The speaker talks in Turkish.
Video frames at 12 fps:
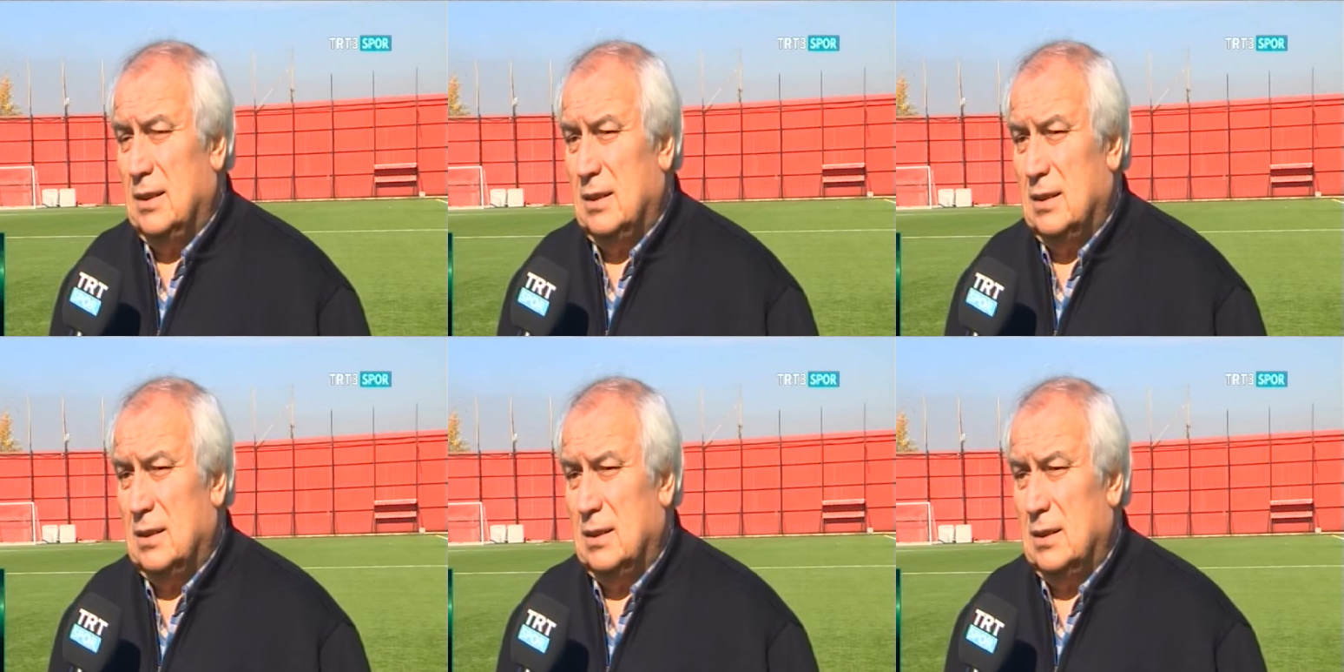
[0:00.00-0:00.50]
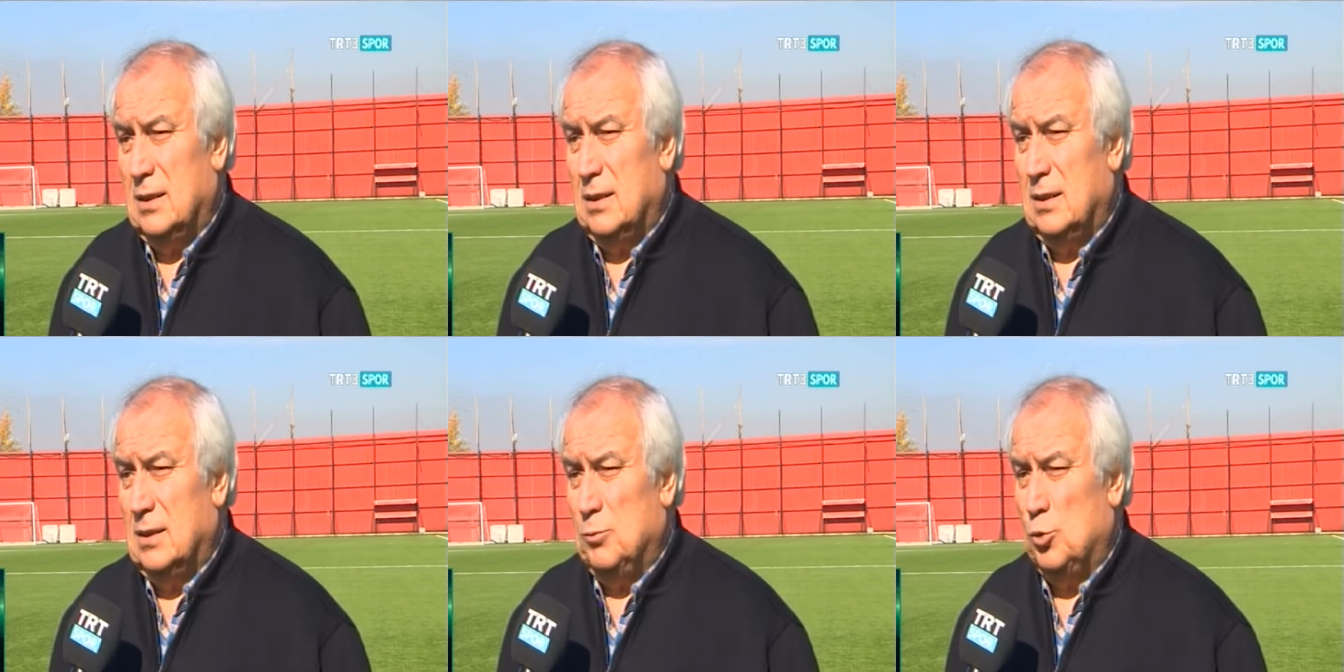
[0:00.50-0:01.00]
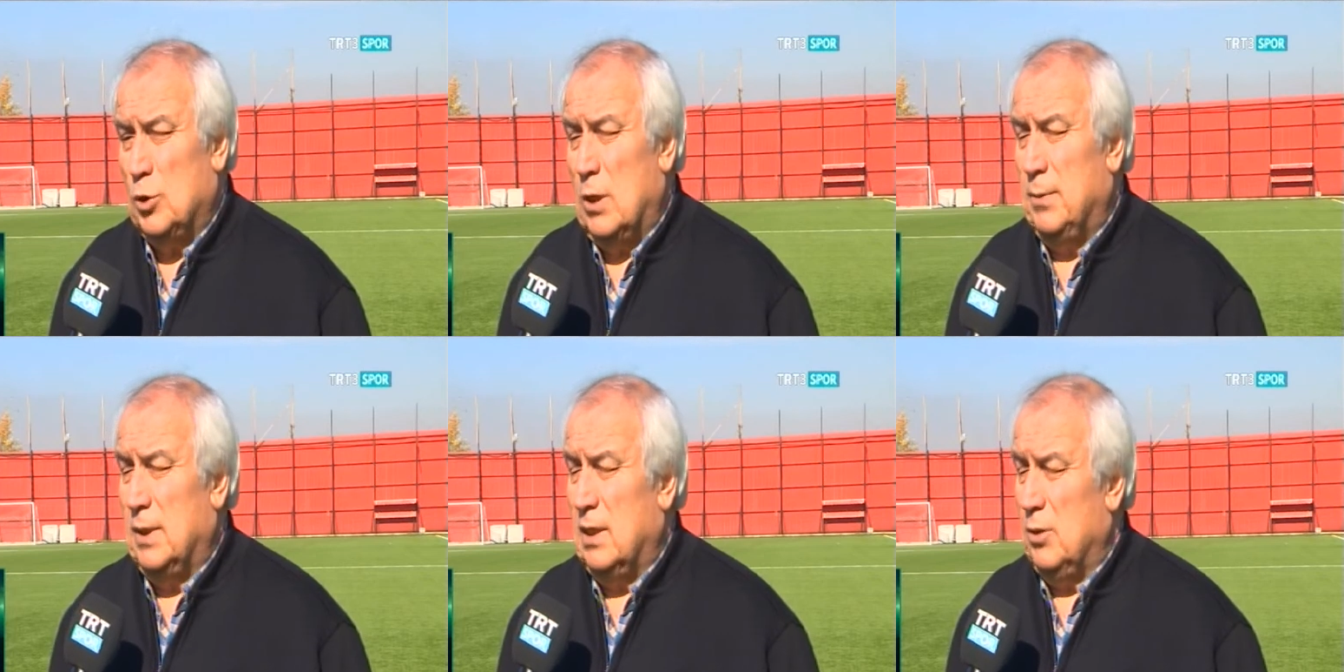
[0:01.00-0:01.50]
e,
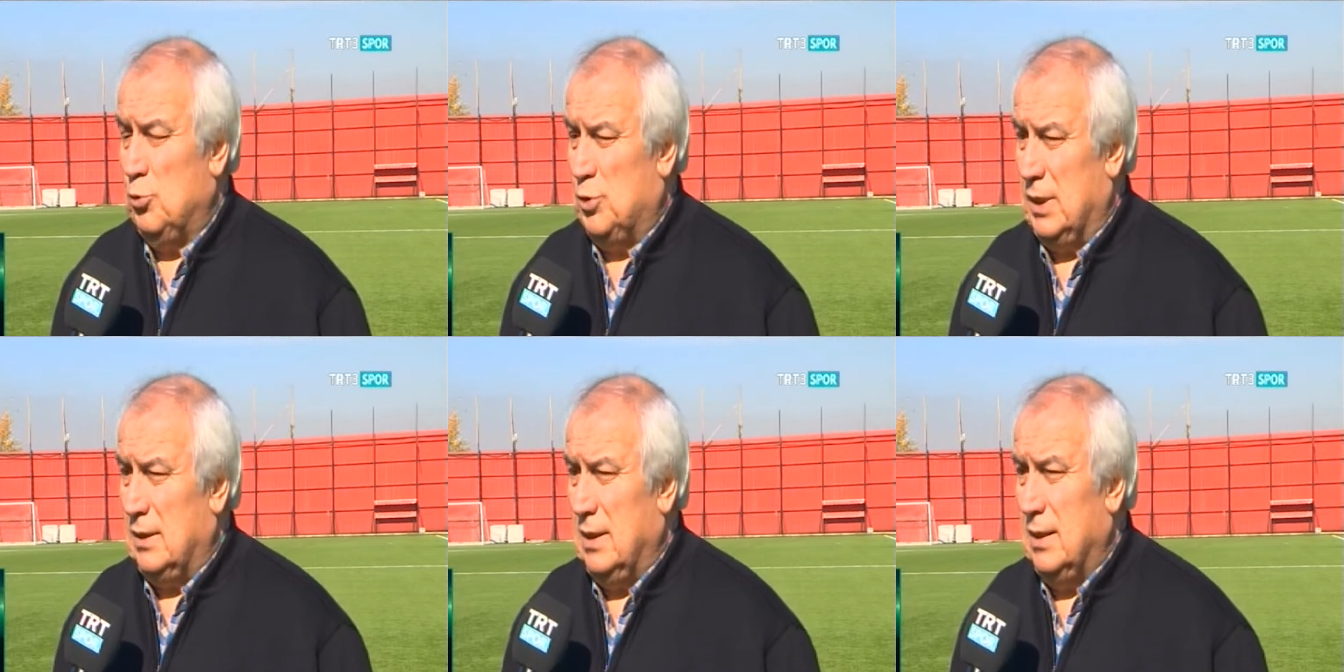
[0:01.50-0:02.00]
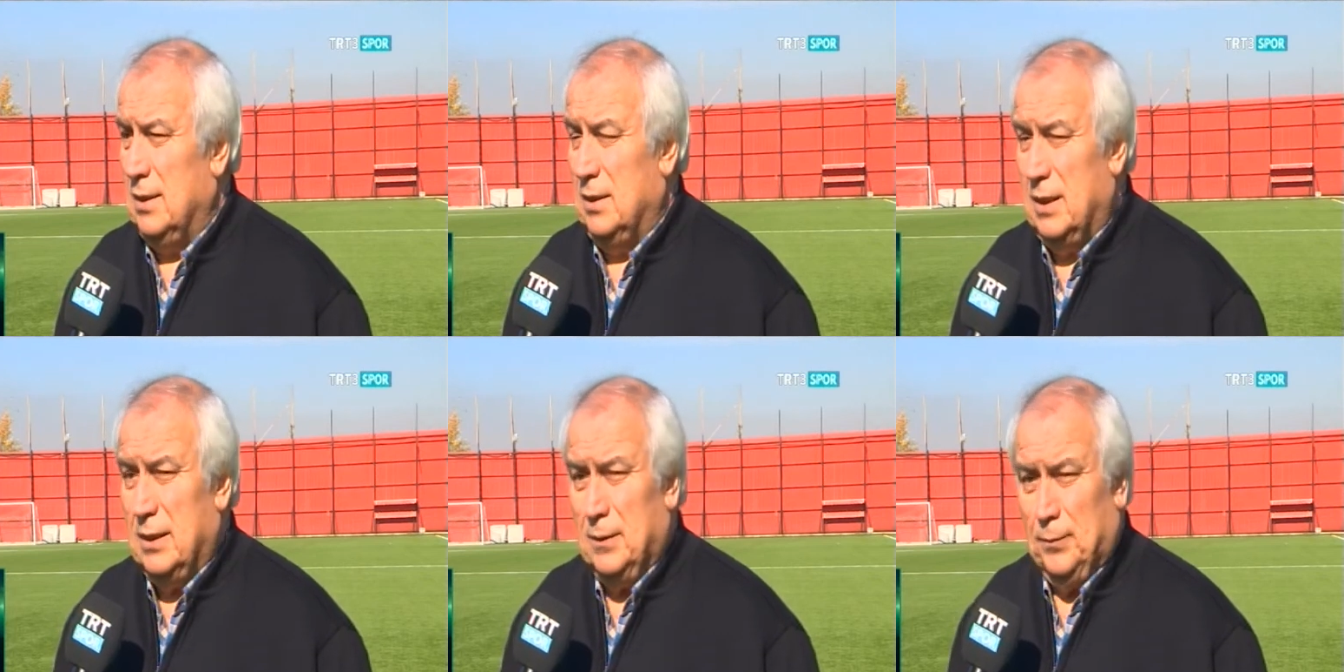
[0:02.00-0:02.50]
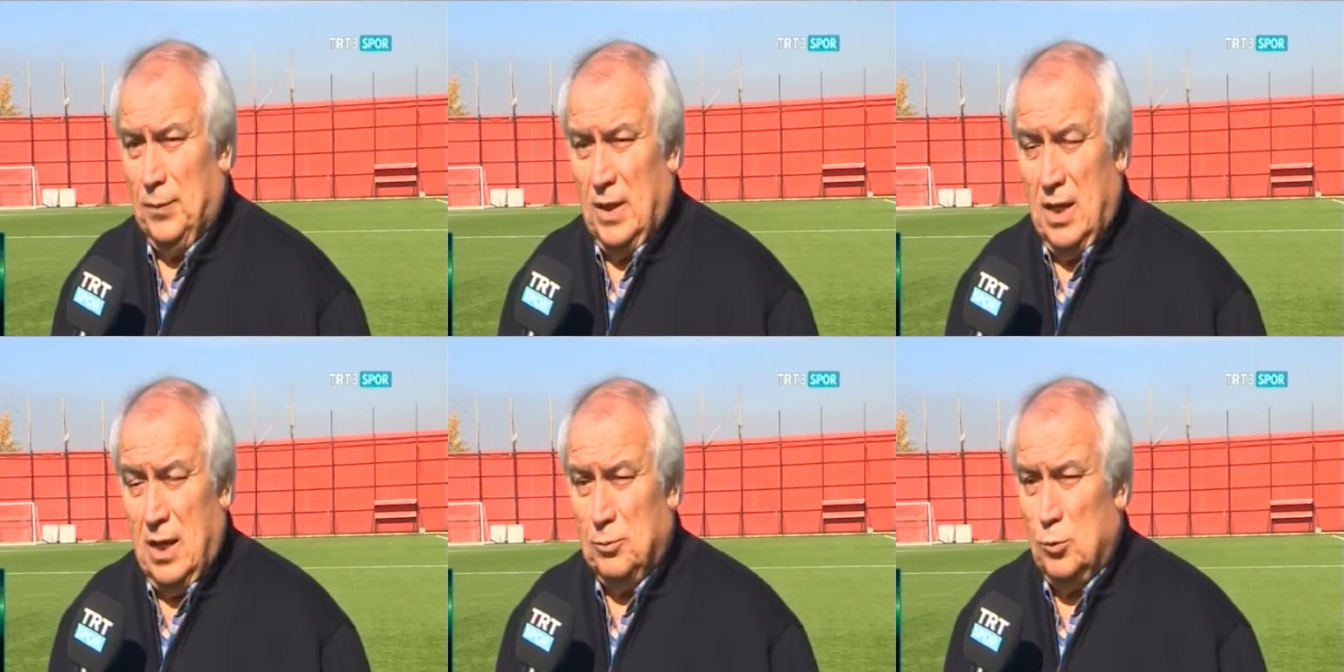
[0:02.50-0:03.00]
müsabaka ücretlerini de
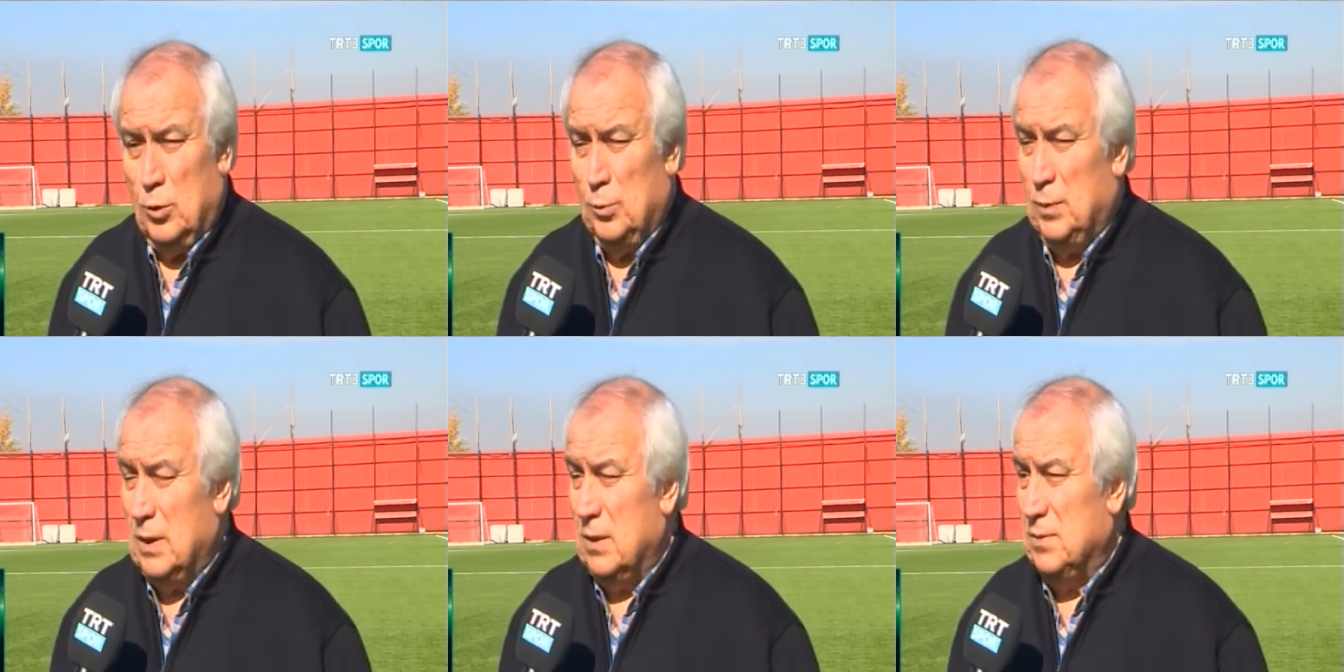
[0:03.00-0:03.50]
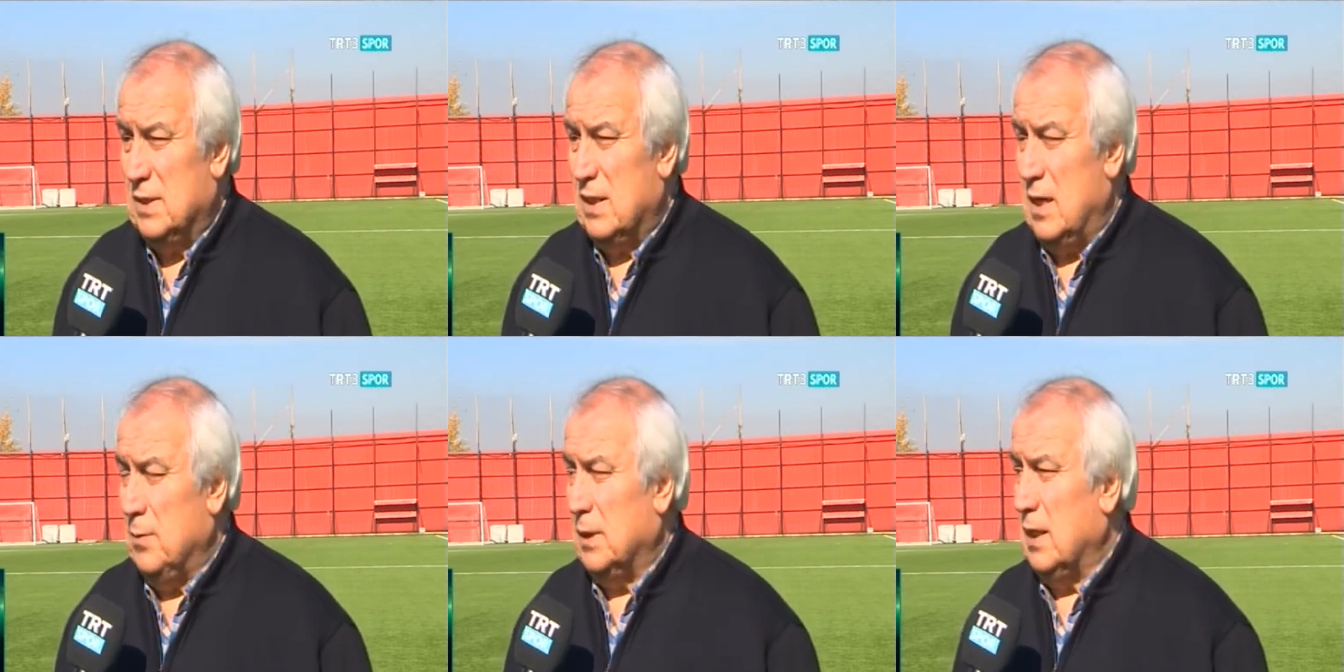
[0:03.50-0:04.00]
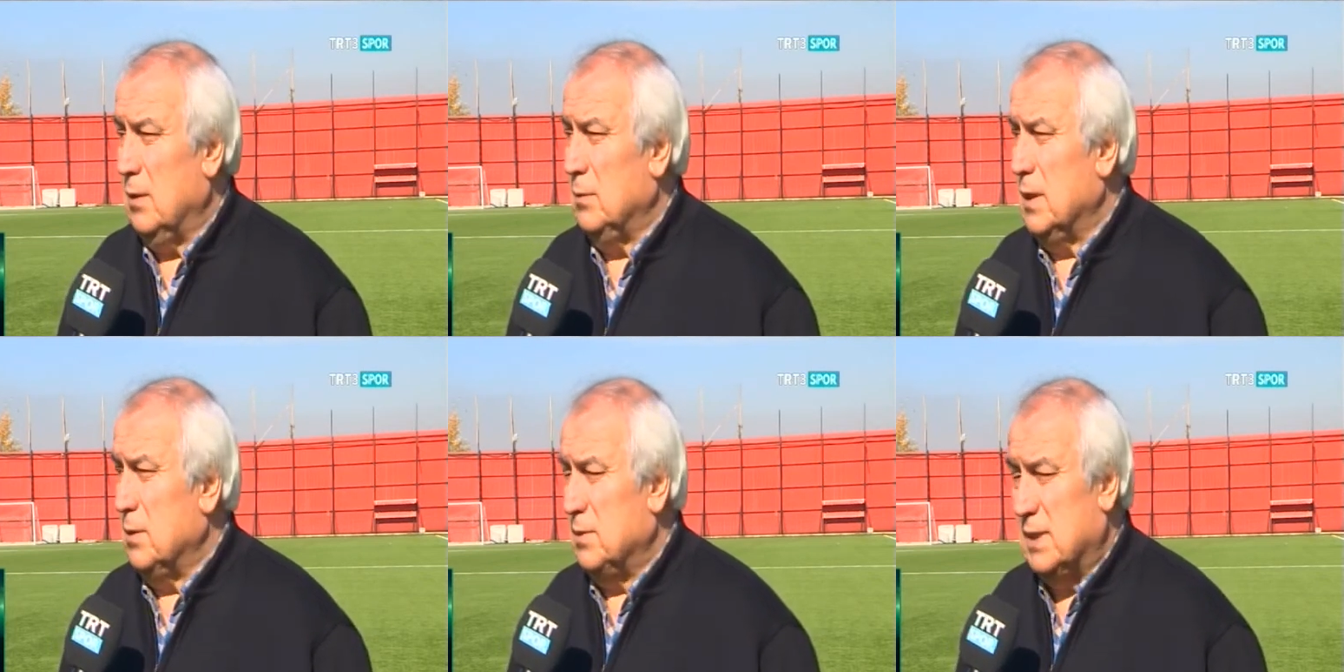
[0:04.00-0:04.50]
hem kulüplerimize hem
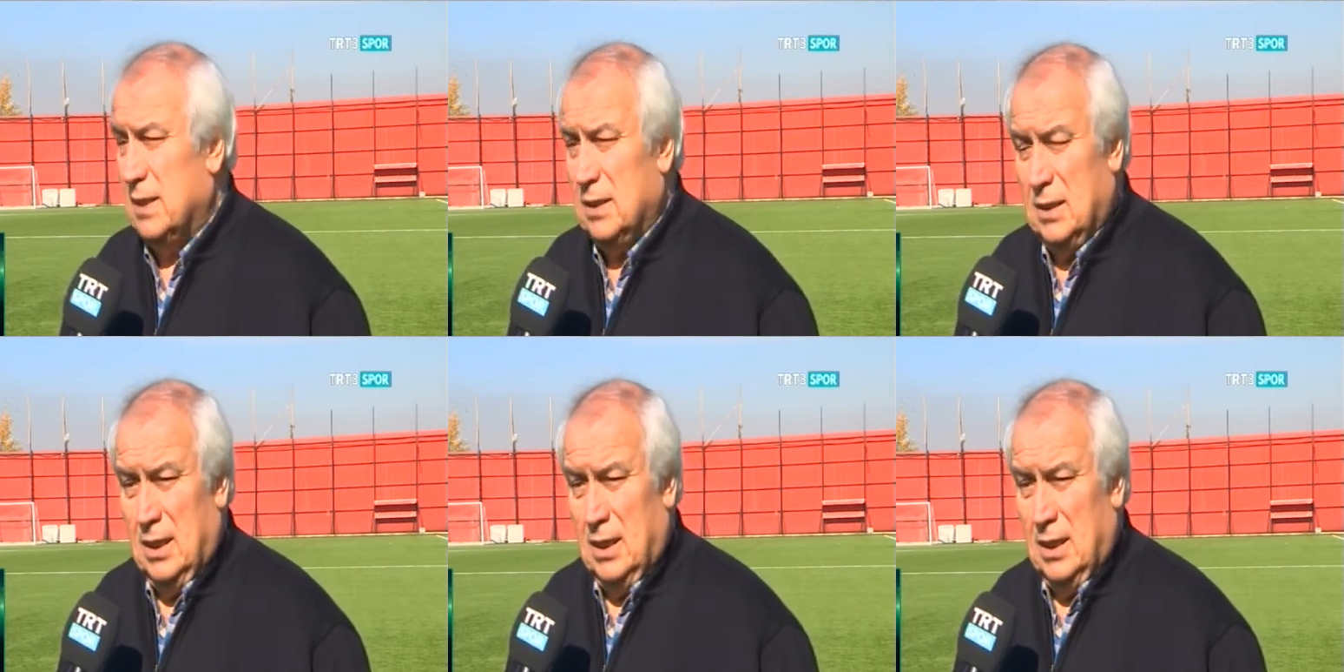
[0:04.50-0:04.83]
hakemlerimize